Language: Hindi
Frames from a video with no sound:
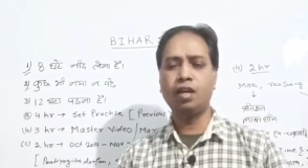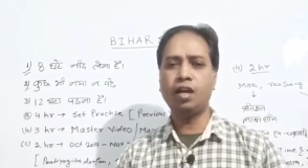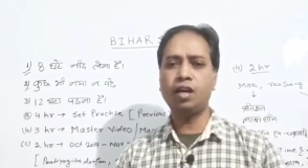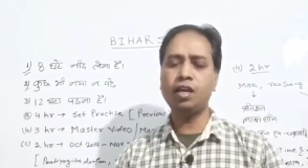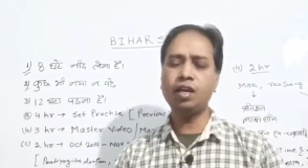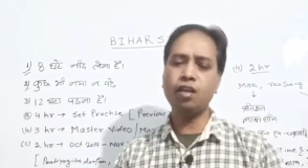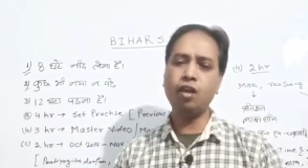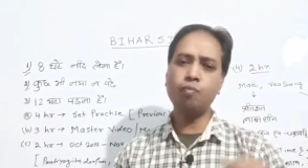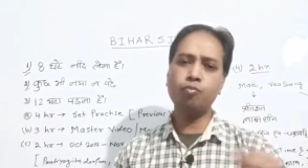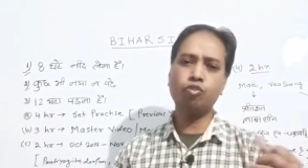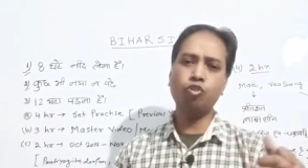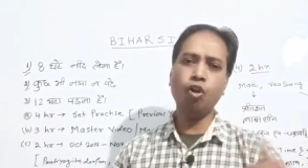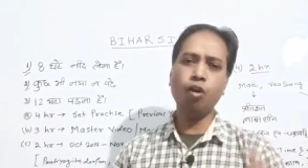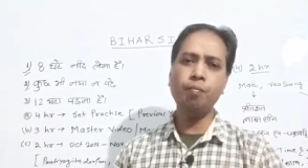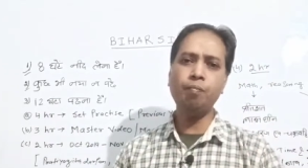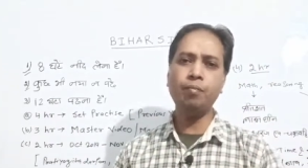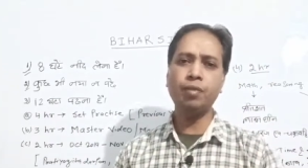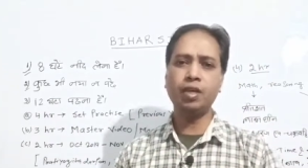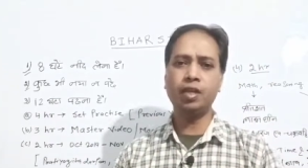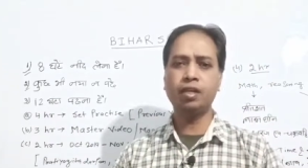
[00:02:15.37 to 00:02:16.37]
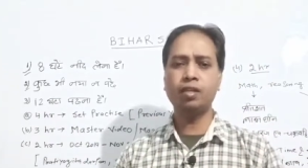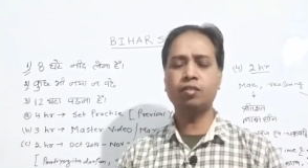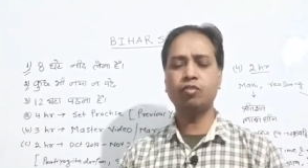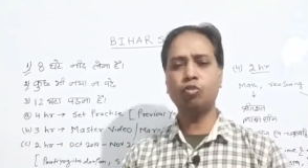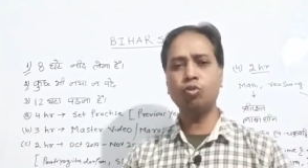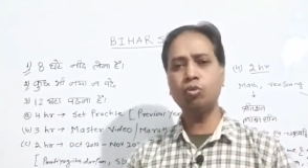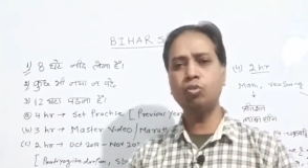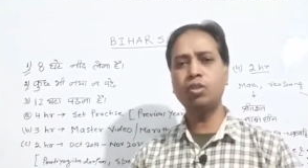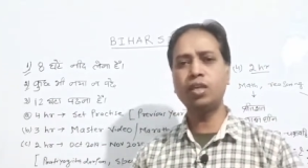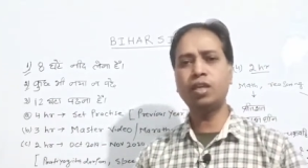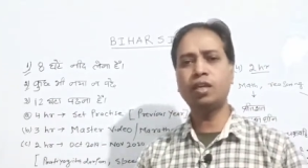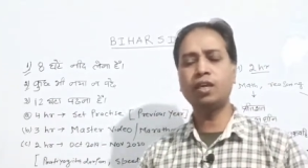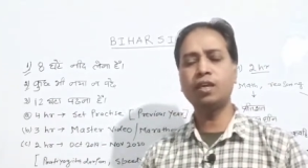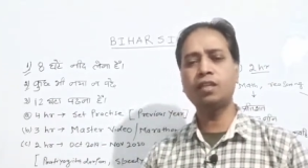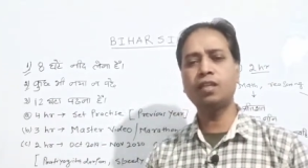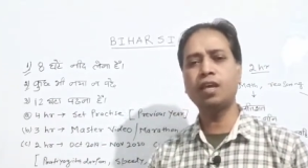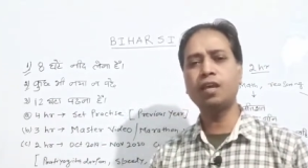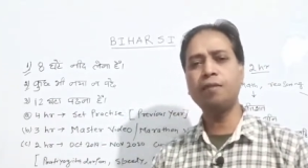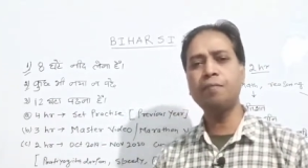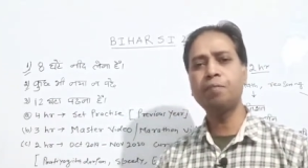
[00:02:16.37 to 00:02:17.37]
अगर आप जॉब में हैं तो
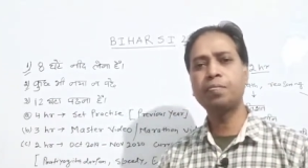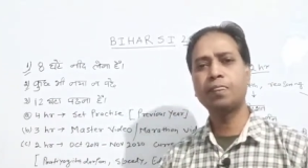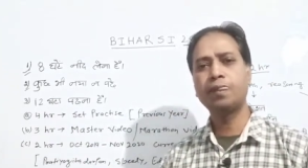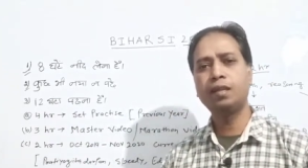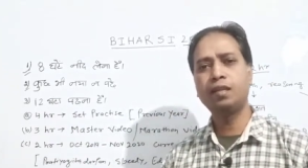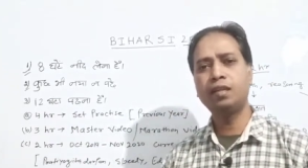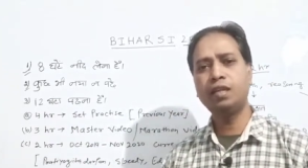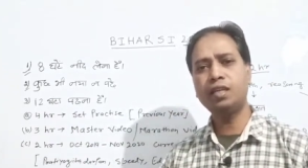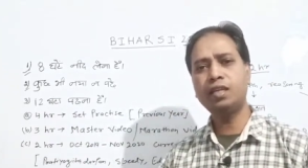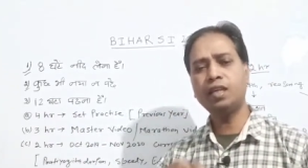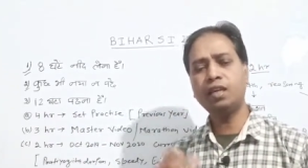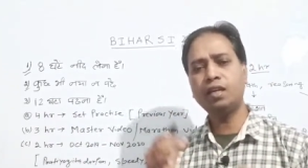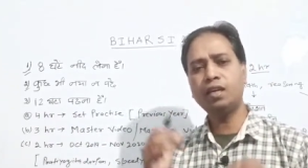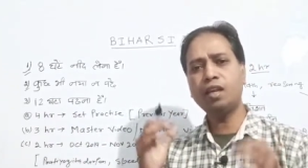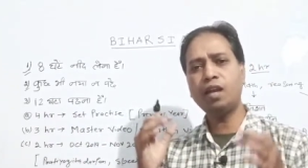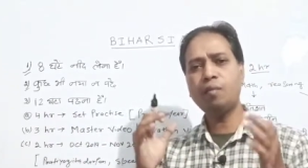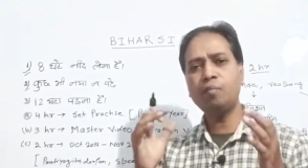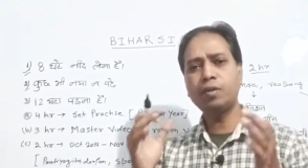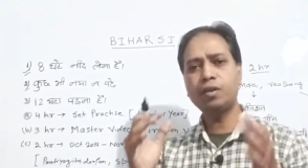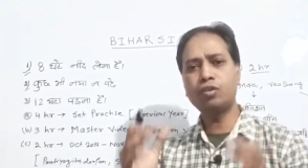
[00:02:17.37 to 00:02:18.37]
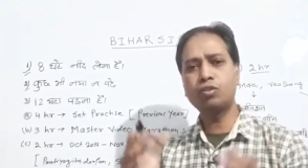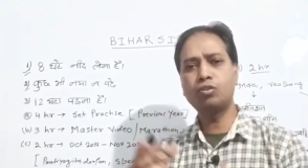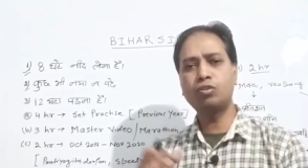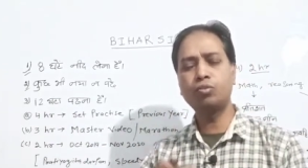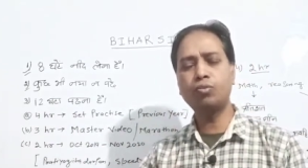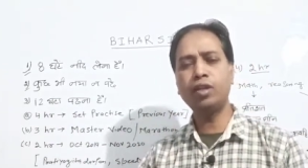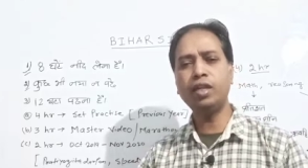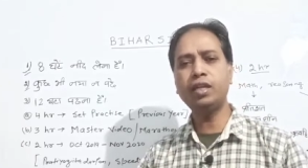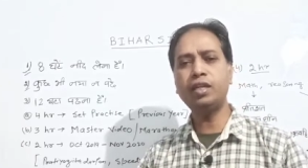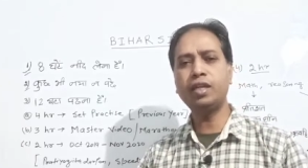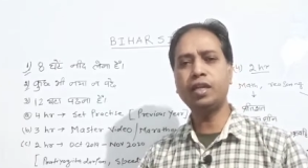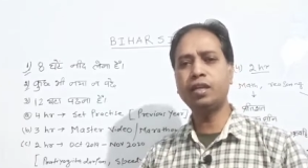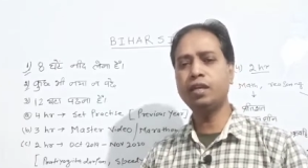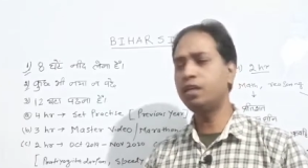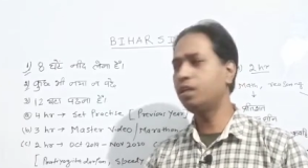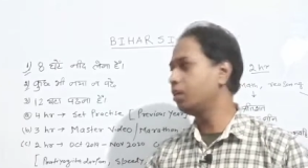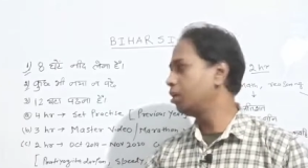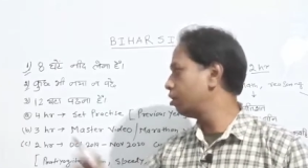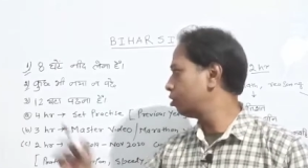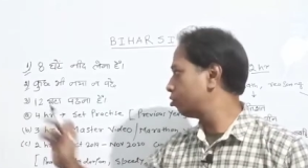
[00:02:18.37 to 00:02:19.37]
दिक्कत है लेकिन अगर आप एक स्टूडेंट हैं
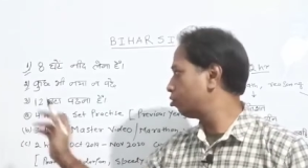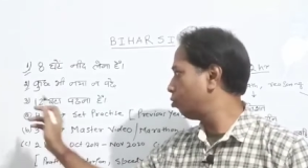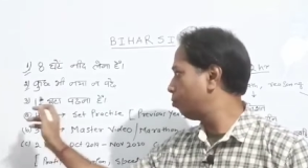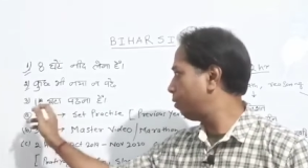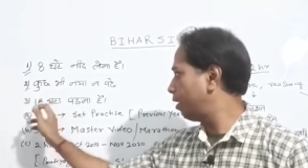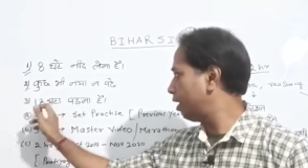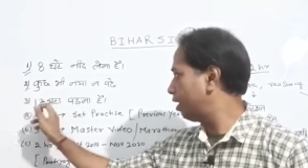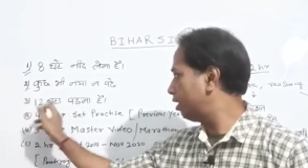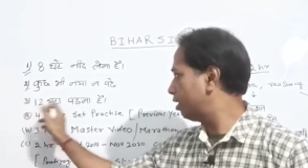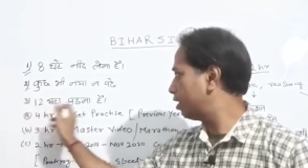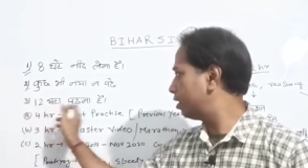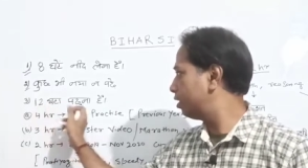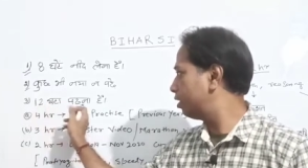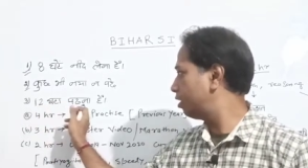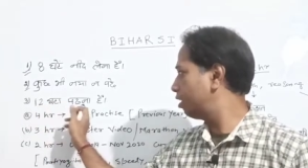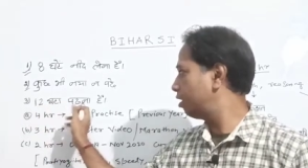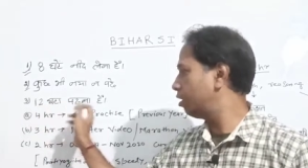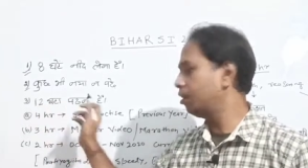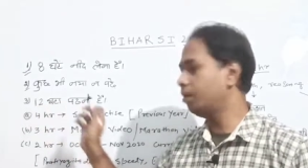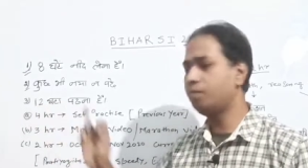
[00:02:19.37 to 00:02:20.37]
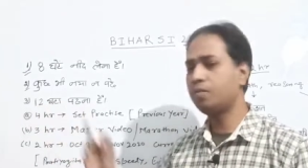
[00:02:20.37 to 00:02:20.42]
तो 12 घंटा